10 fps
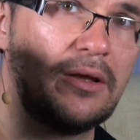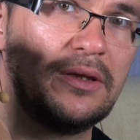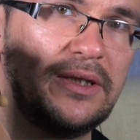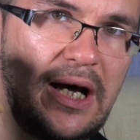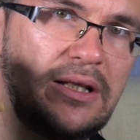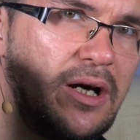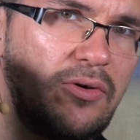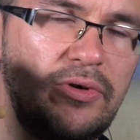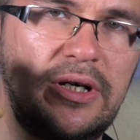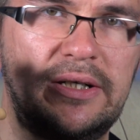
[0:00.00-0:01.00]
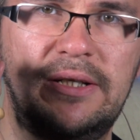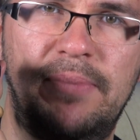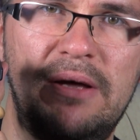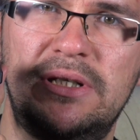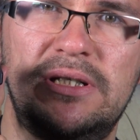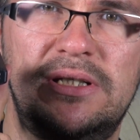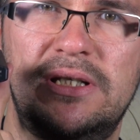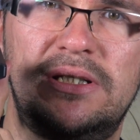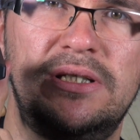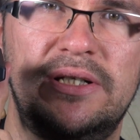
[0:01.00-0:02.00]
Да, никакой карты памяти
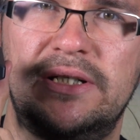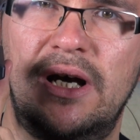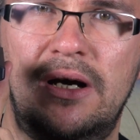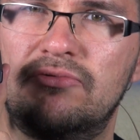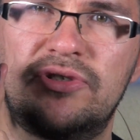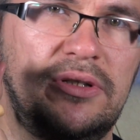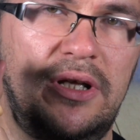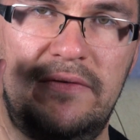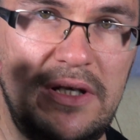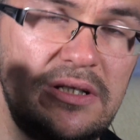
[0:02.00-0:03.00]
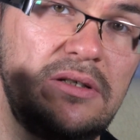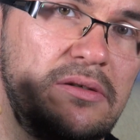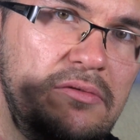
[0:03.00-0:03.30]
здесь нельзя установить.